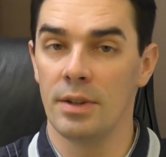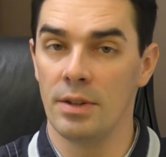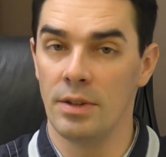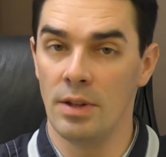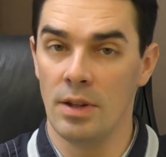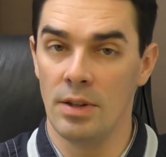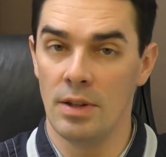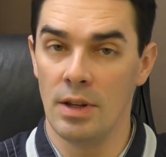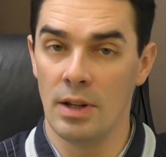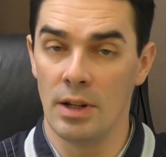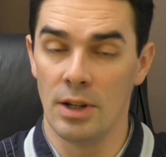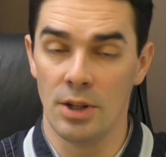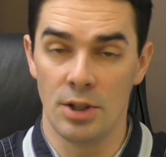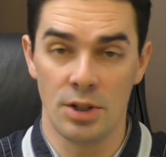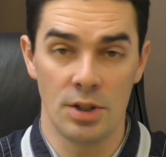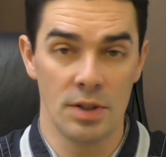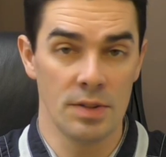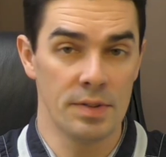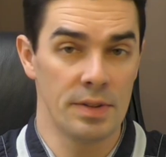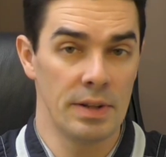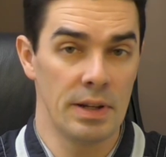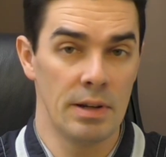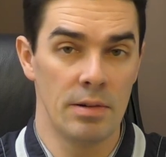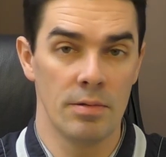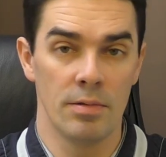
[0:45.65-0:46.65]
недели
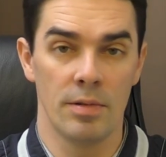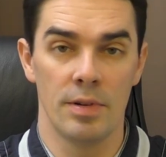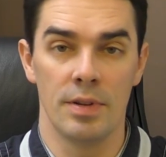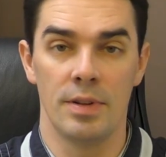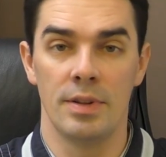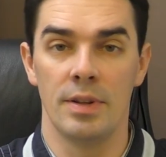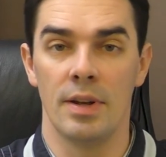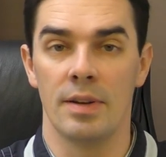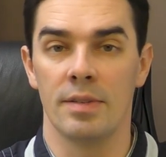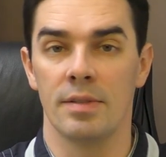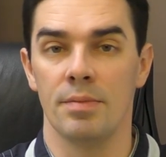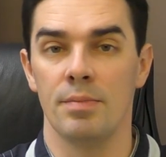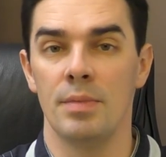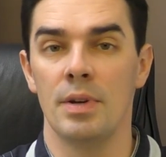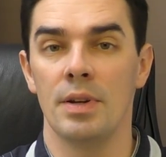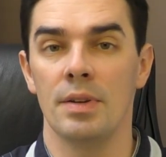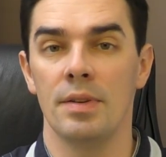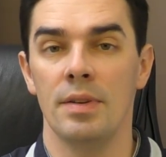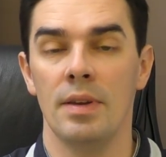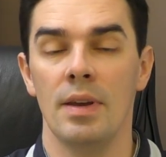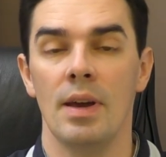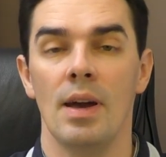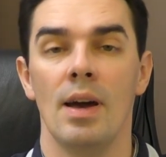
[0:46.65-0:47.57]
«Счастливого дня смерти»,